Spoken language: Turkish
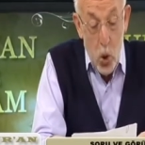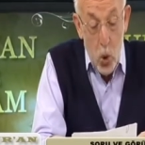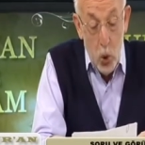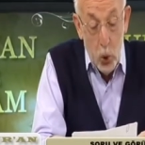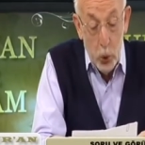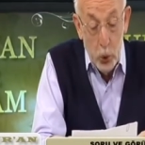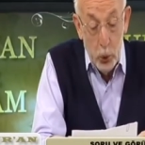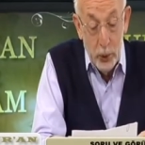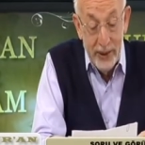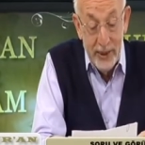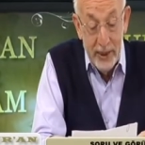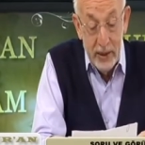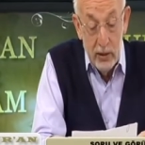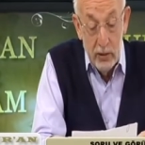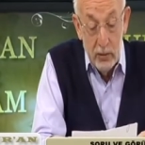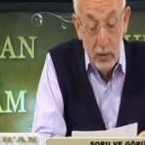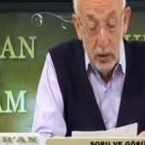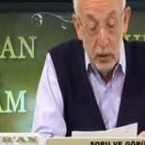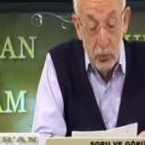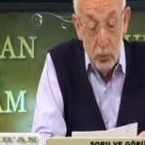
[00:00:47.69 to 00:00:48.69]
O yüzden
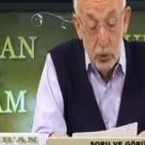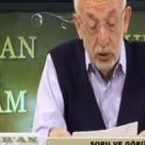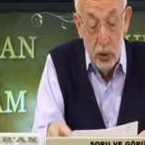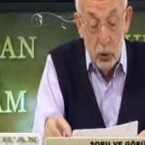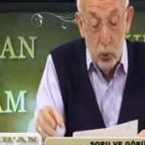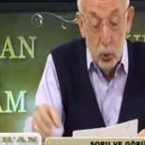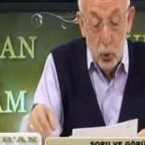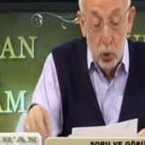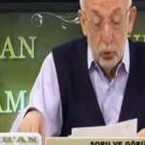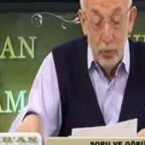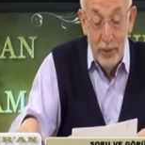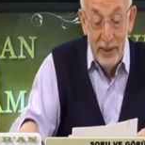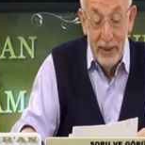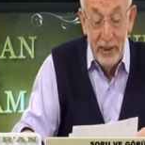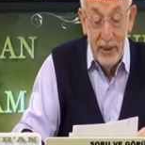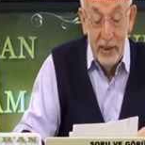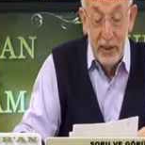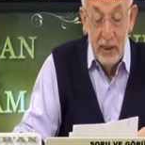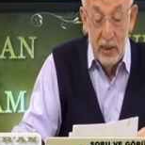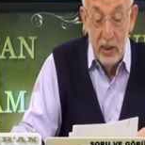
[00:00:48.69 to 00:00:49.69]
buna torpil
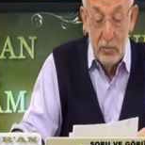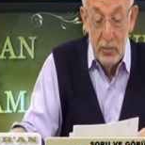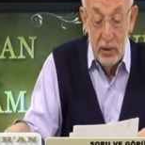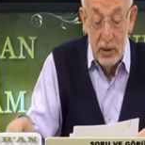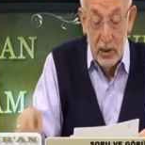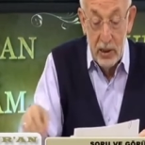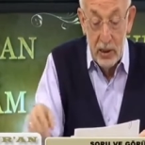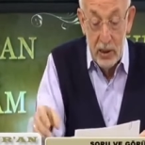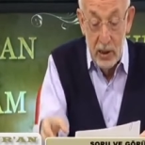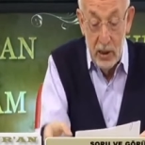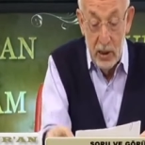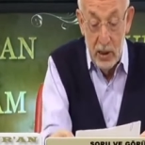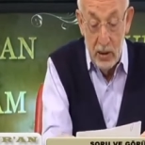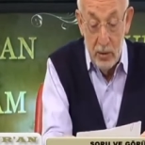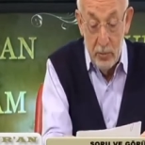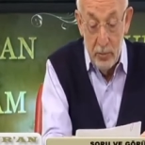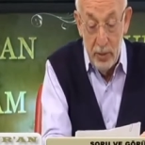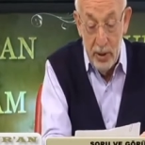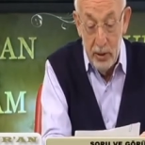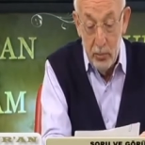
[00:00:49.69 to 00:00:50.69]
de denebilir.
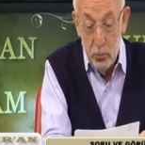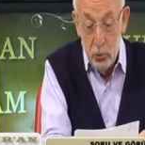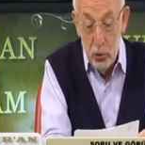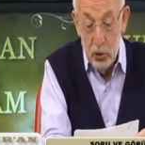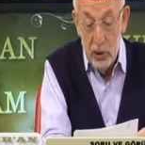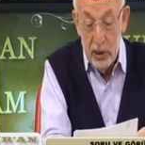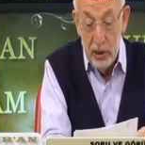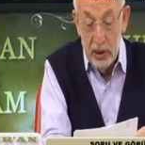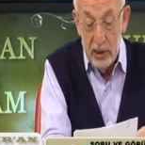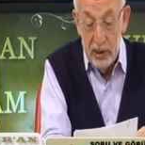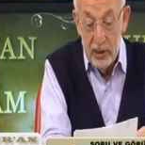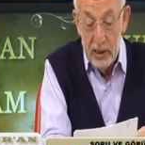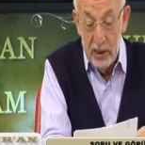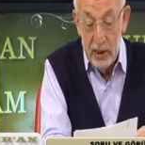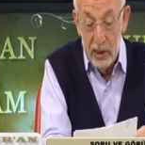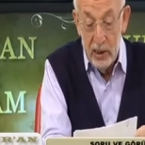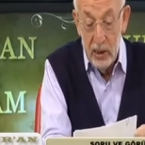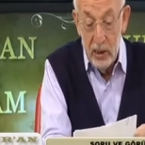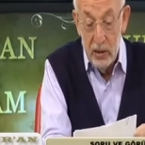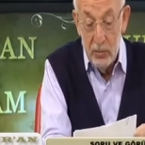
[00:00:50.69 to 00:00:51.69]
Ben bu şekilde
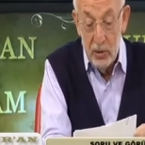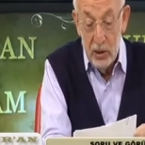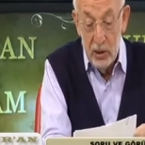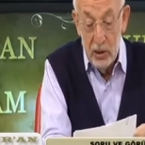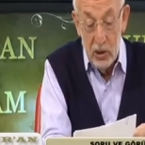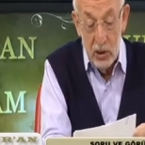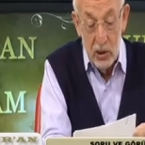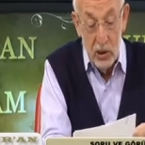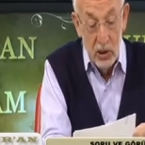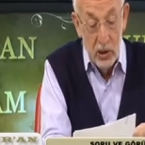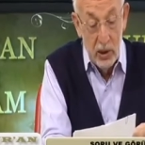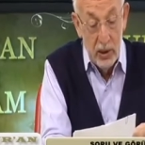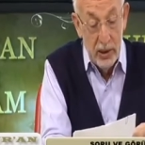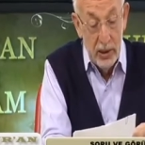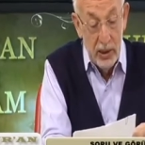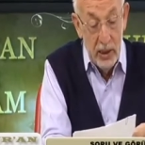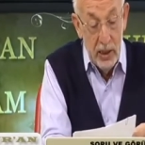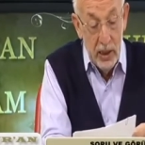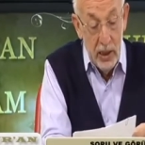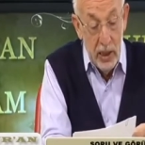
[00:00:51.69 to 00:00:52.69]
yetkili bir kişi
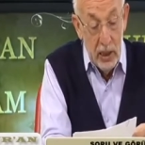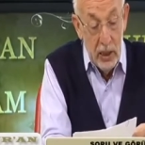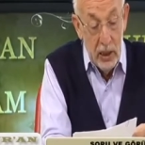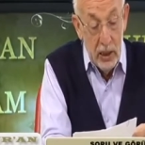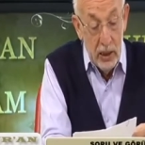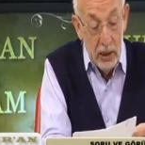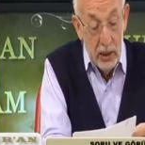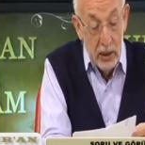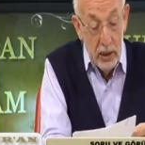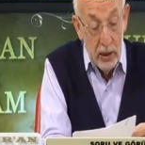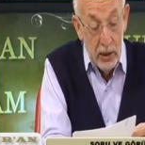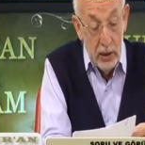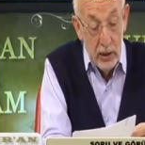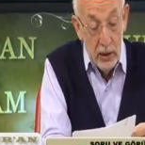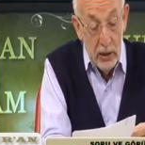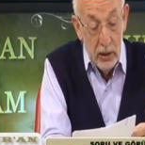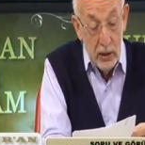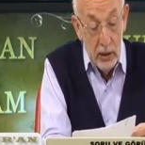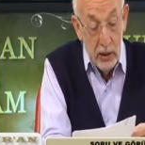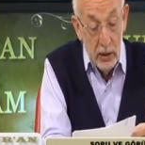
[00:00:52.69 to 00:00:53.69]
araya e,
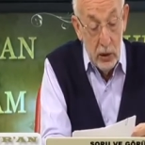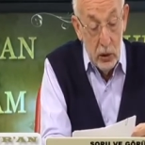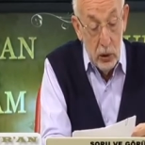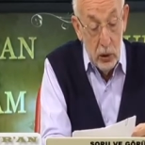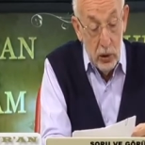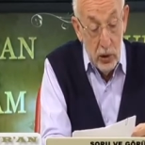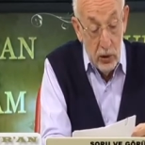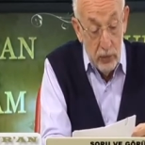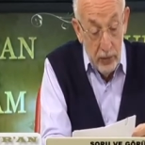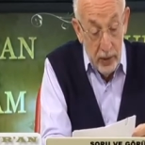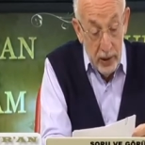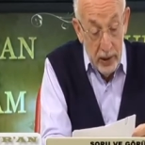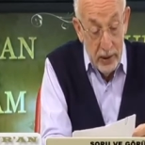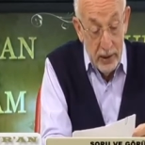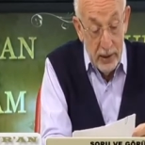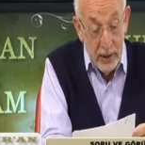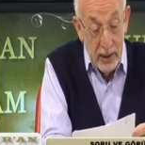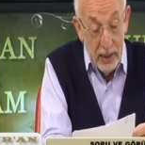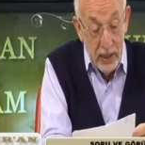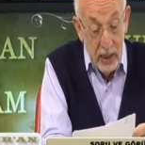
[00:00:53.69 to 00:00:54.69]

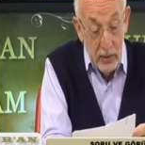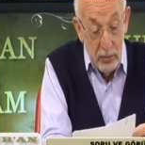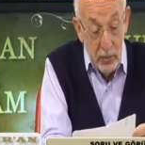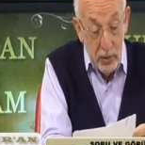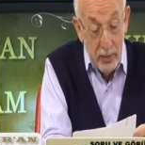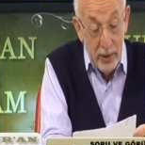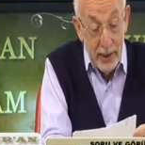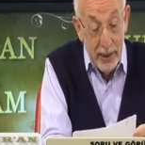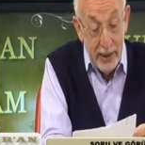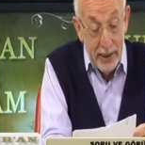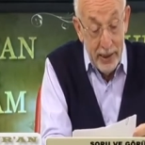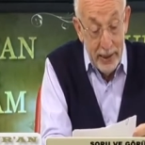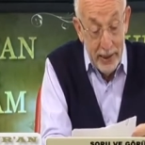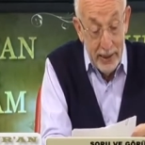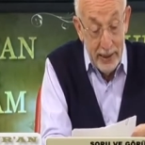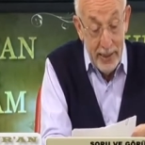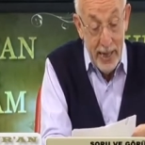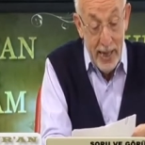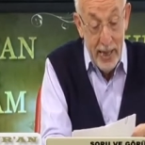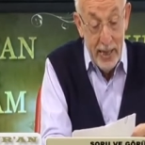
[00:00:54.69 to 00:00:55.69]
referansla girmem
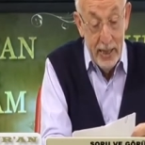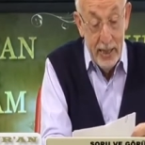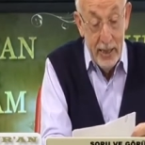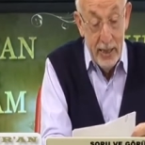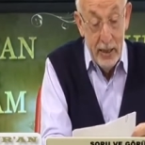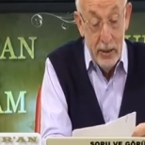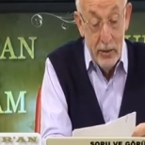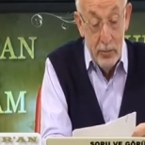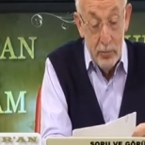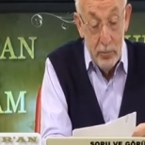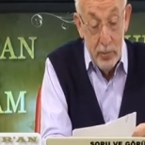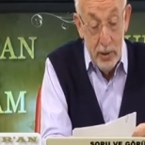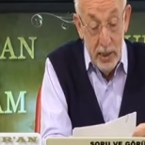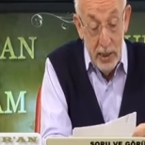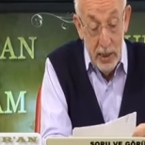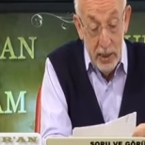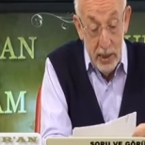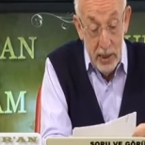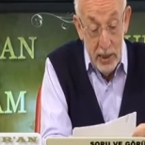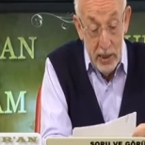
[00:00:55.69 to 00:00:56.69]
halinde
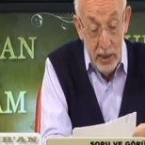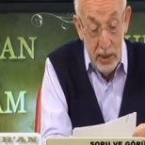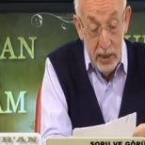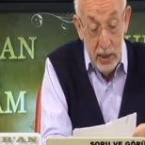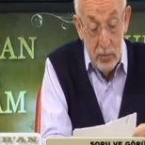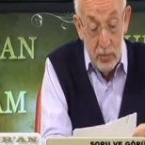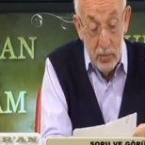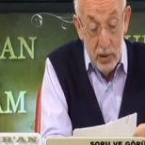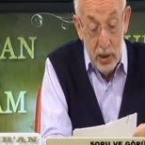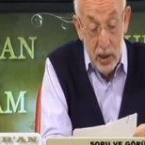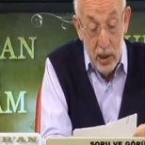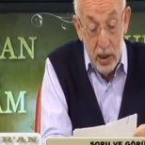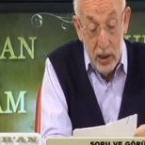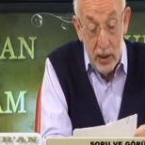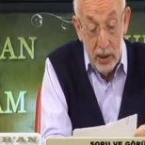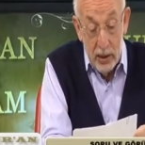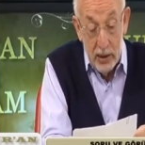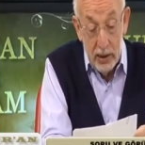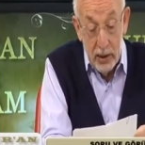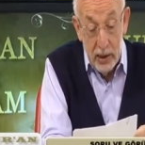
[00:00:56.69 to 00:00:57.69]
bir kişinin bile
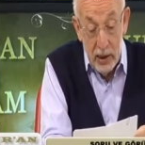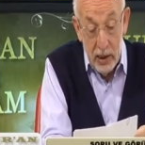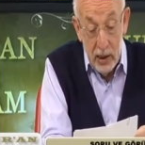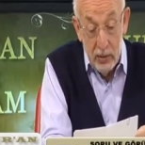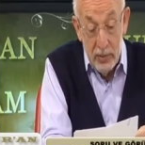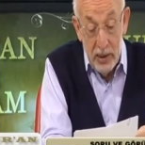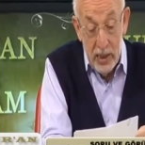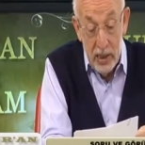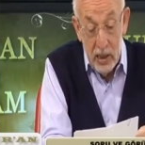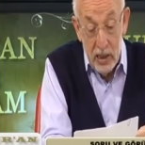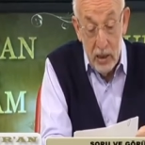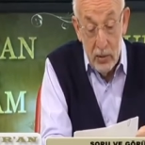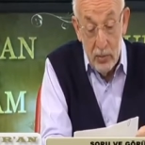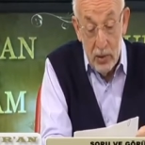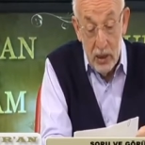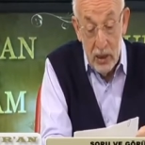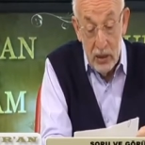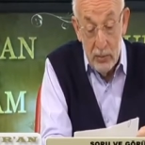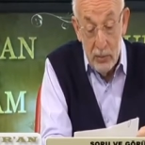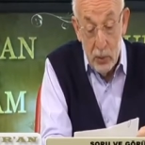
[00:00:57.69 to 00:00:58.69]
hakkını yeme
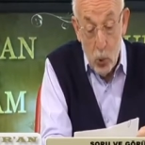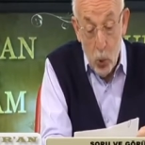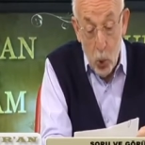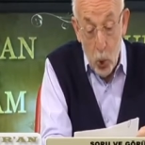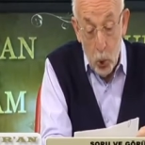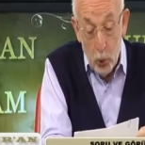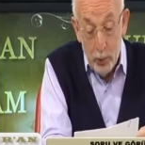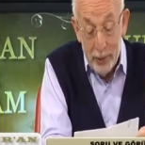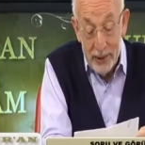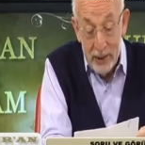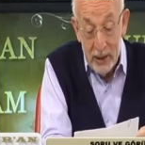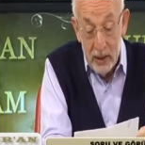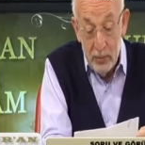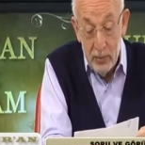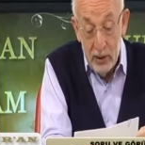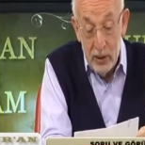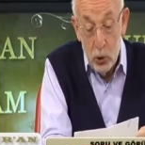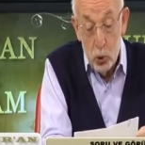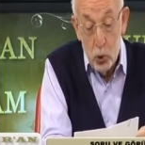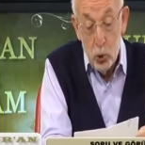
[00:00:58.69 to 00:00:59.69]
ihtimalimin olması
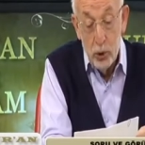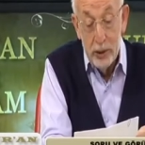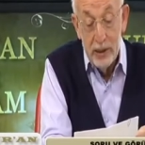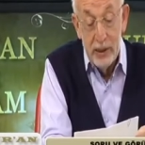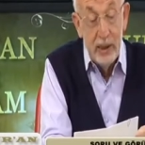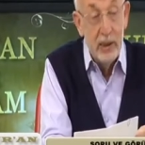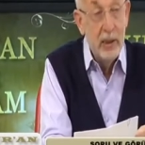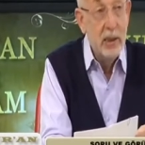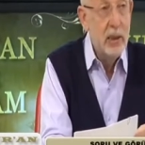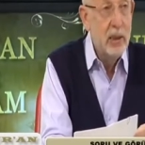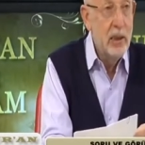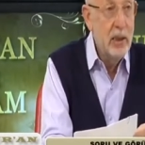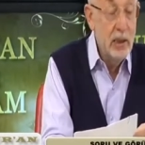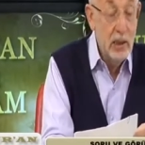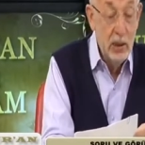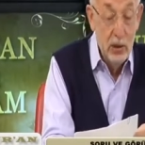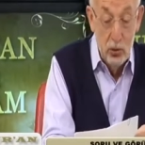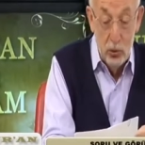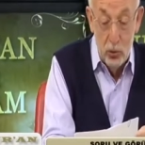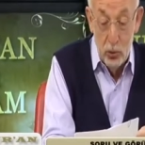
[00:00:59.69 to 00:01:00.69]
beni çok tedirgin
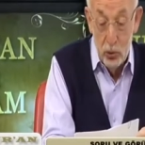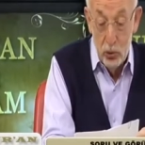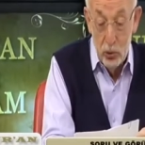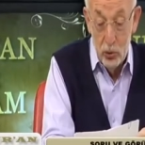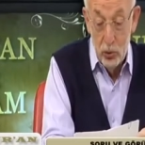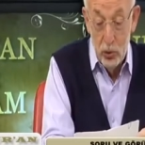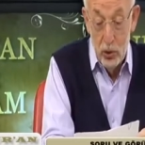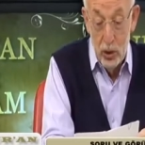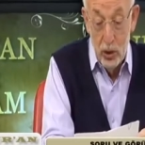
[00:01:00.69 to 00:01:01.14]
ediyor.